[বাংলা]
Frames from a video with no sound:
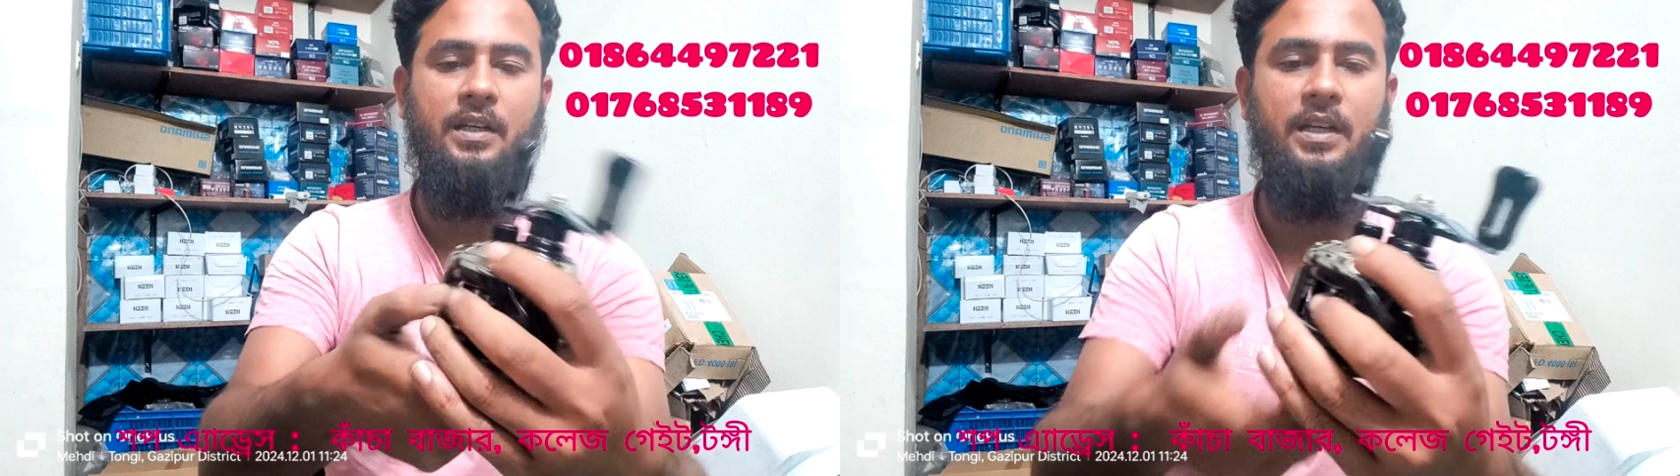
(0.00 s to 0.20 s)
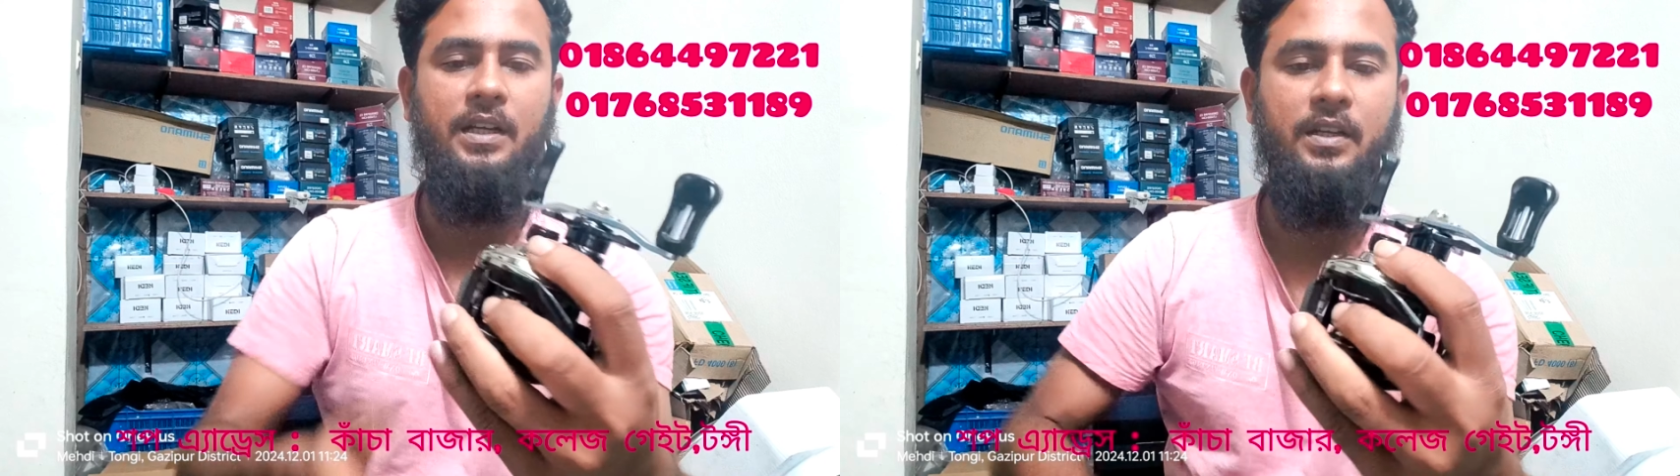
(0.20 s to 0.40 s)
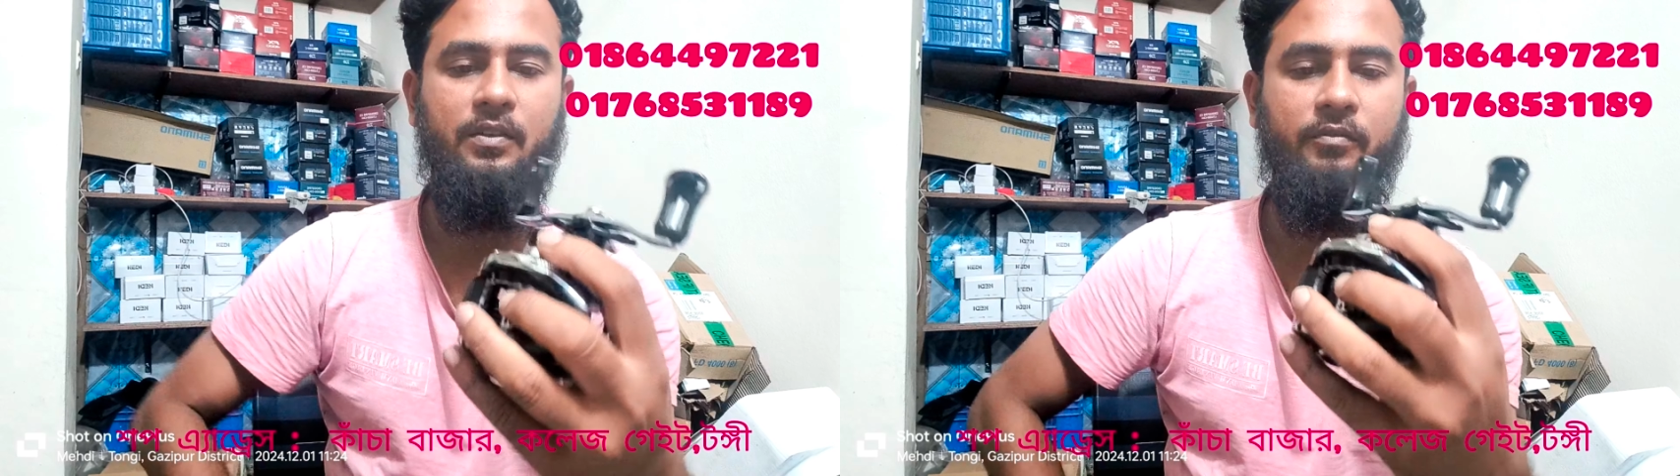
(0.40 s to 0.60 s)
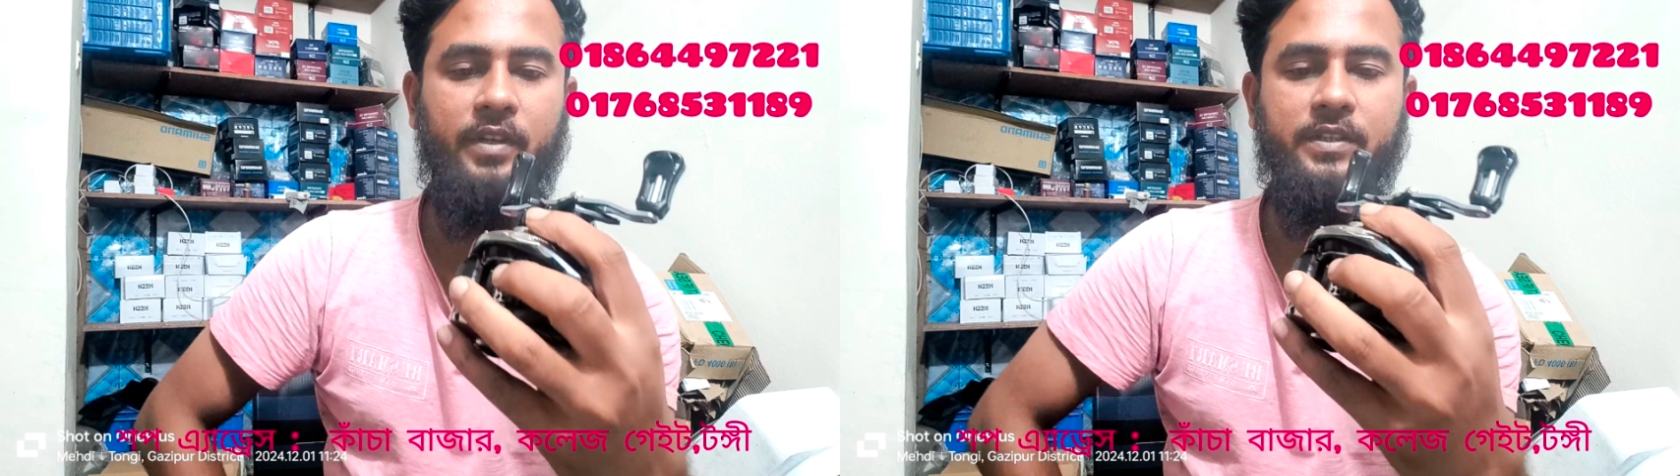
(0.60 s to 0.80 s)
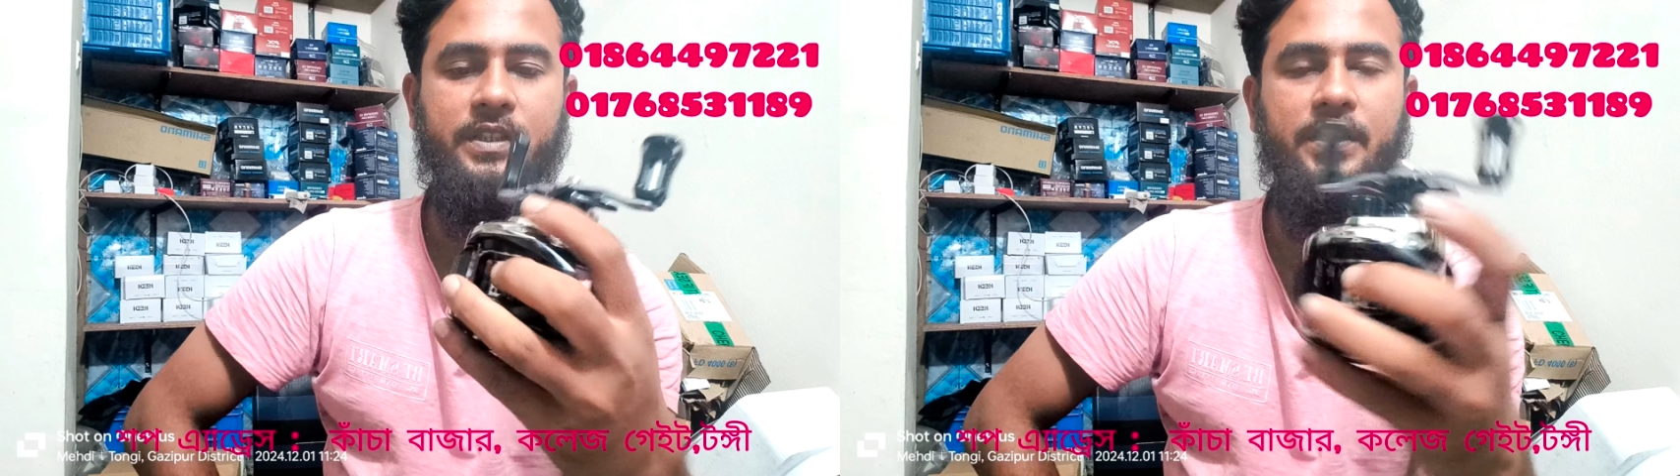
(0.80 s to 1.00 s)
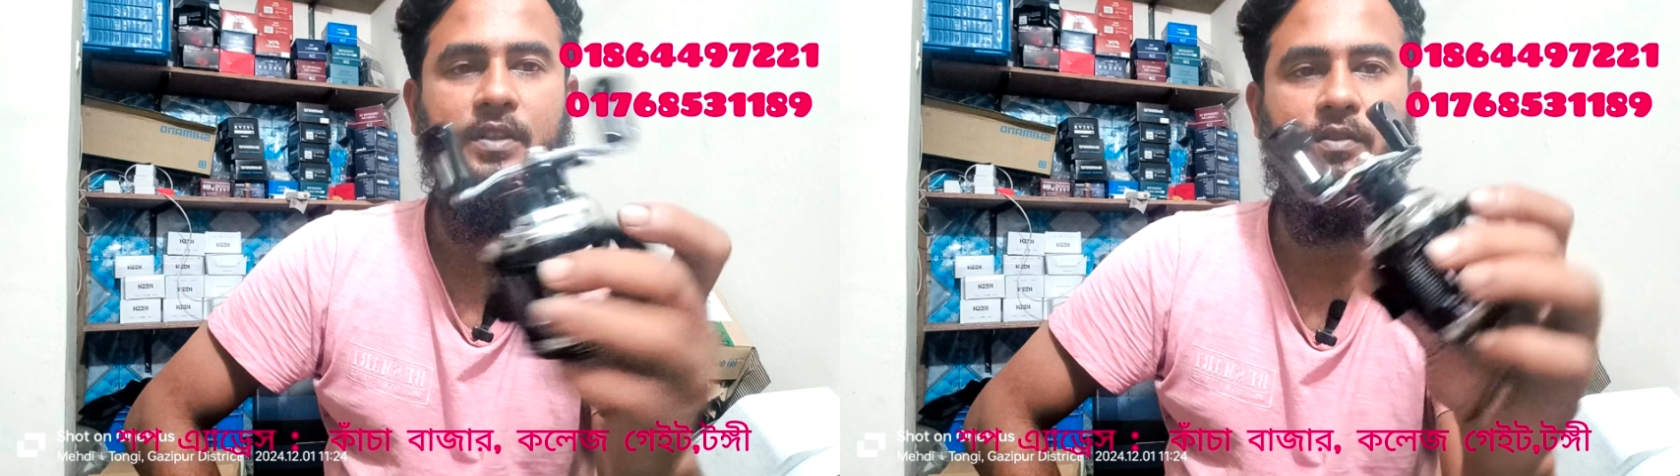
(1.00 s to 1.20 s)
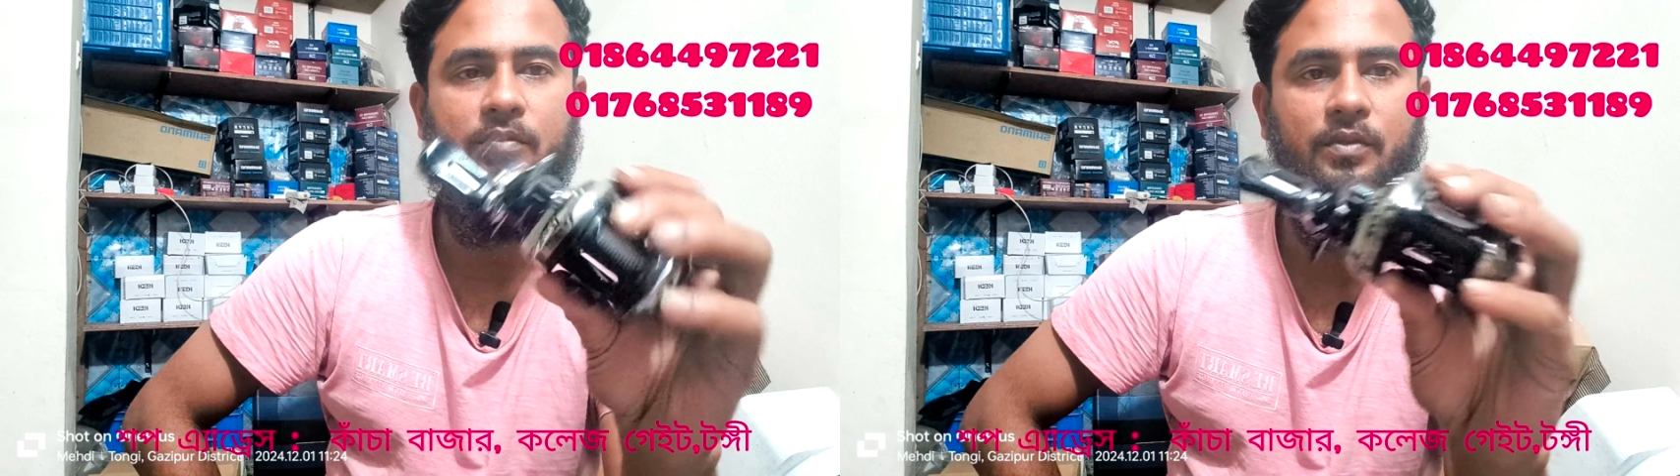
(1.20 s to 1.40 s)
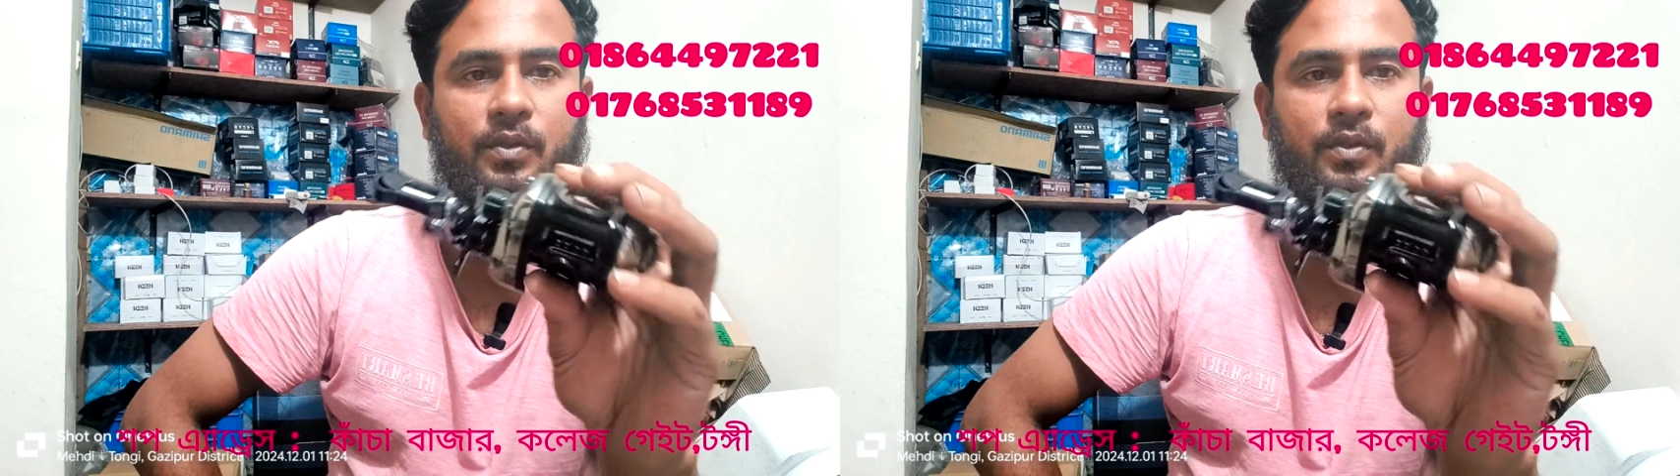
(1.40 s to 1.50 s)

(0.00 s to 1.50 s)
আর কালার কম্বিনেশনটাও